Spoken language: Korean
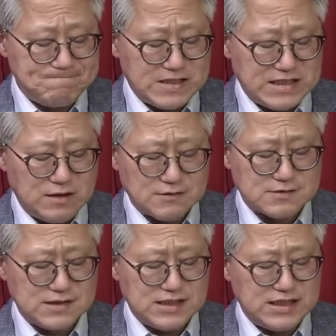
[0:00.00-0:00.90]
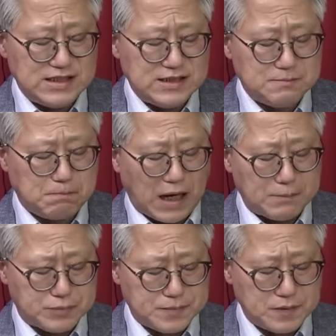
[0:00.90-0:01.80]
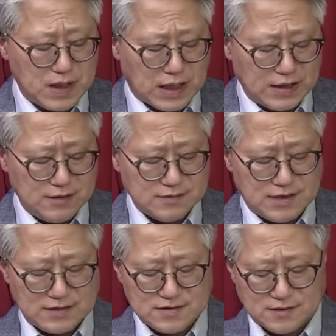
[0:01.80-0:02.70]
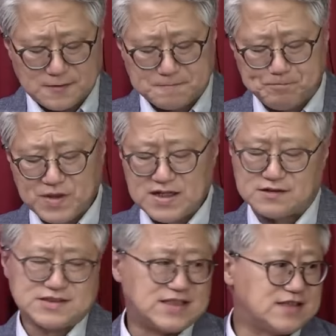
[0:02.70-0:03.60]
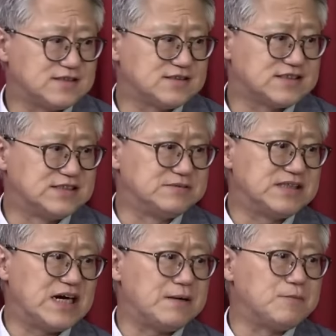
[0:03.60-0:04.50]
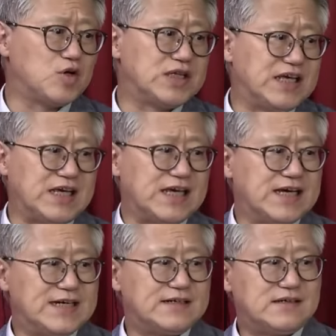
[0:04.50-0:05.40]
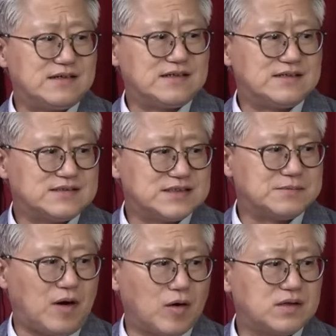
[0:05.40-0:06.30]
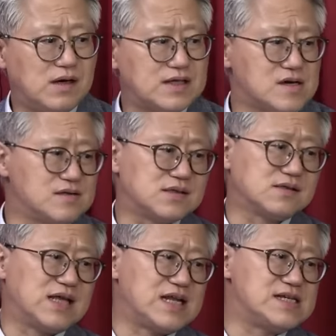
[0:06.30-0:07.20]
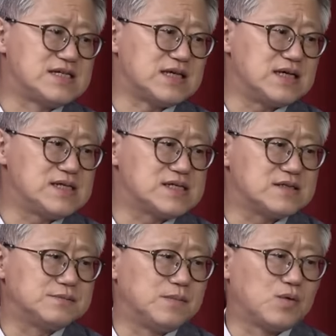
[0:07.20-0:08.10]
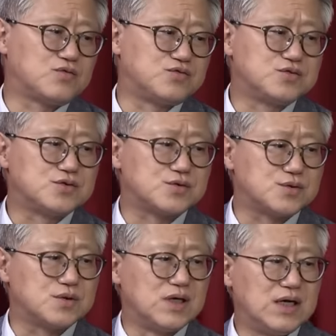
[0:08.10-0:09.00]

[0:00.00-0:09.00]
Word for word: 이런 이 부분과 관련돼서 어찌됐든 금감원이 지금 어떠한 결정을 내릴지 지금 뭐 구두로